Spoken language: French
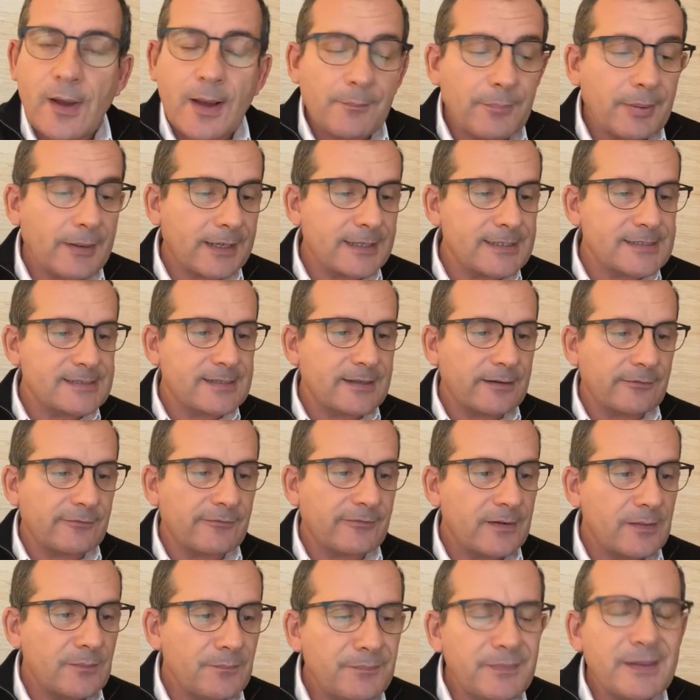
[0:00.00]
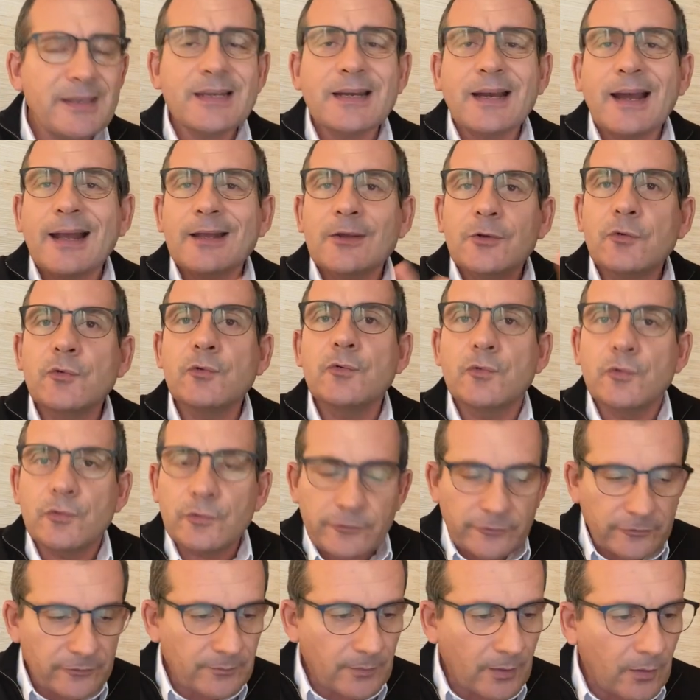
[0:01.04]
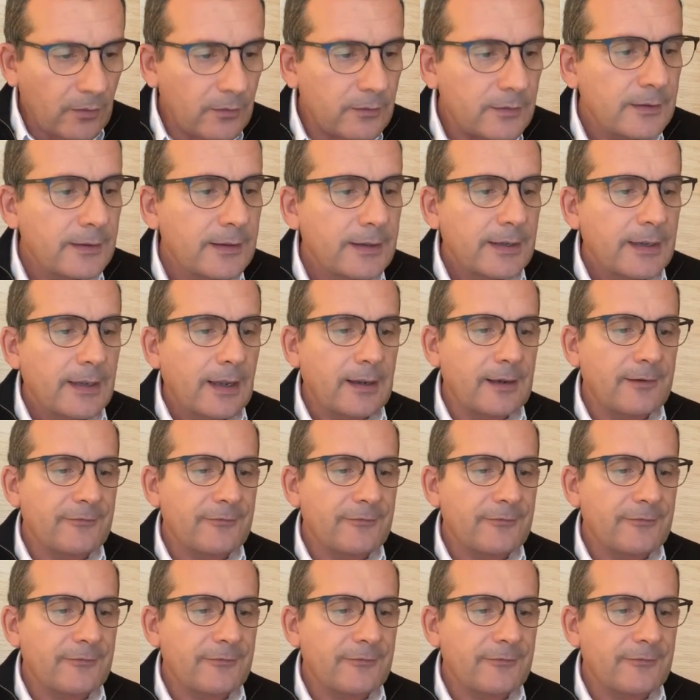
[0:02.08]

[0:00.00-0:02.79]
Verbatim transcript: a préservé miraculeusement les